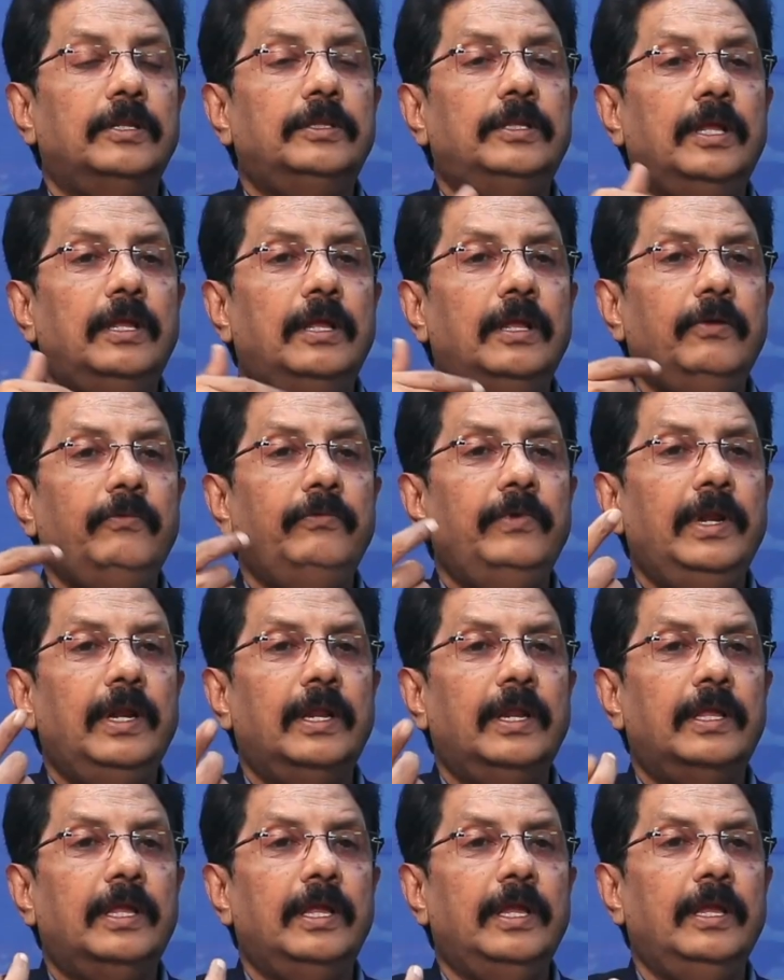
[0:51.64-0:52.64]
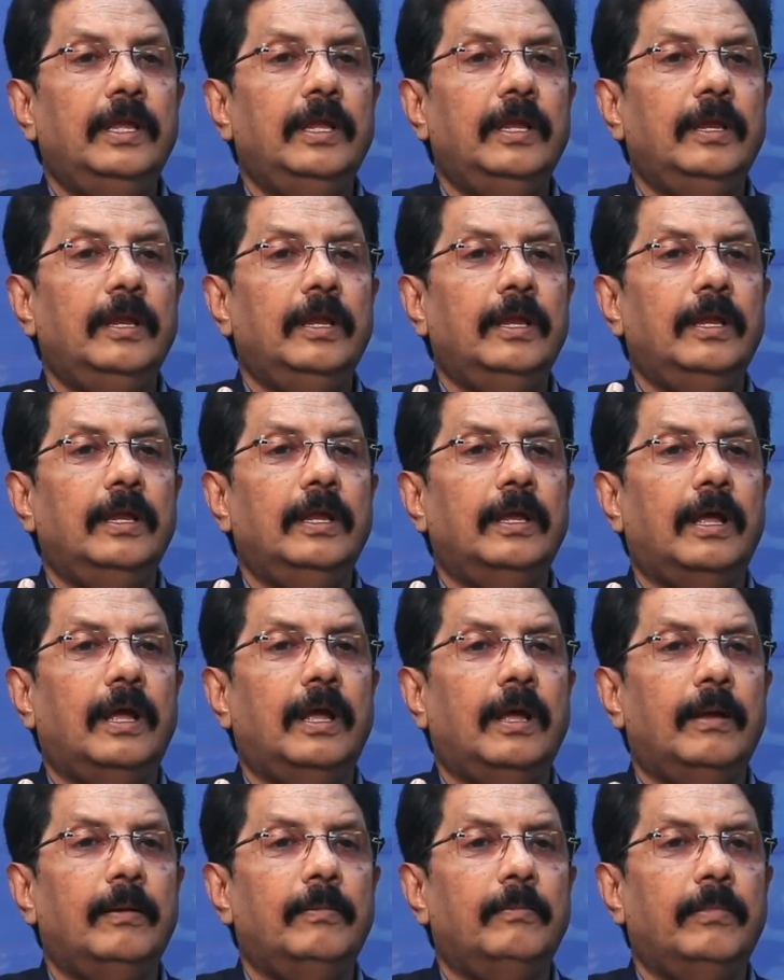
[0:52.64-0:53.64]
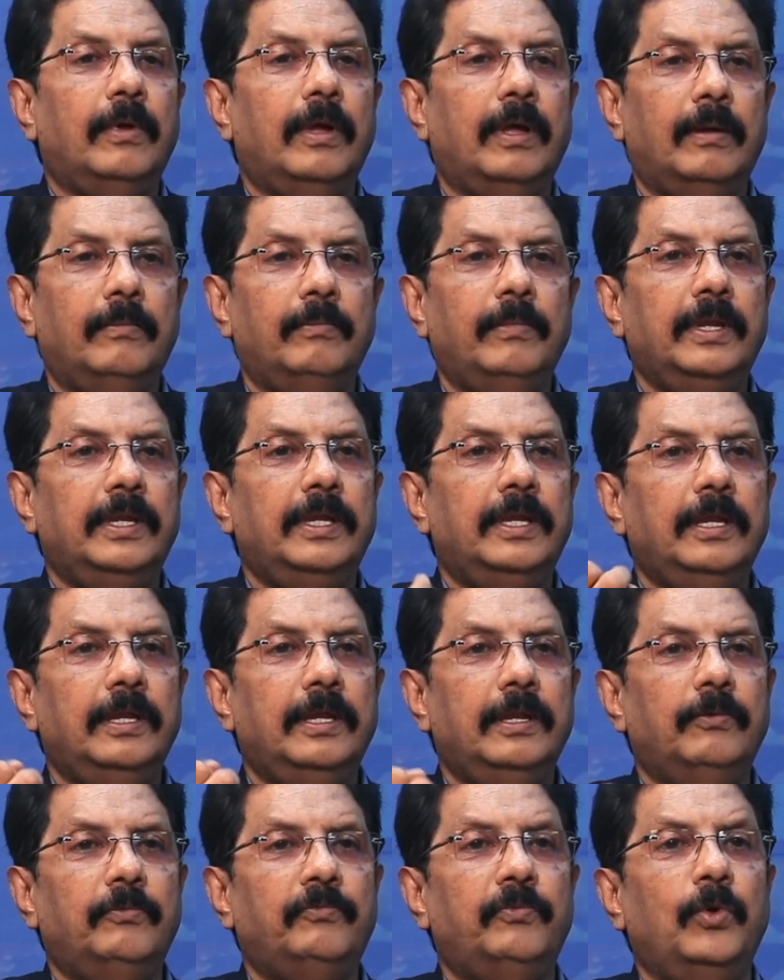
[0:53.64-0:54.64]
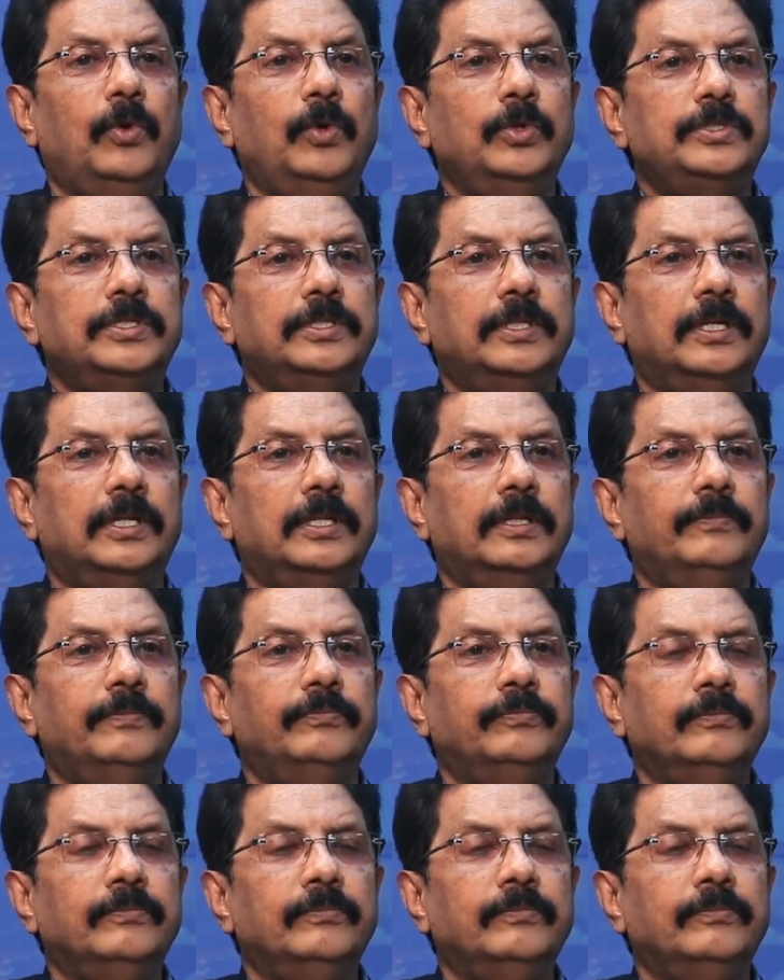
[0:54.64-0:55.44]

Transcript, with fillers: తర్వాత వీళ్ళకి ఆ అమ్మాయికి ఫోన్ వచ్చిందండి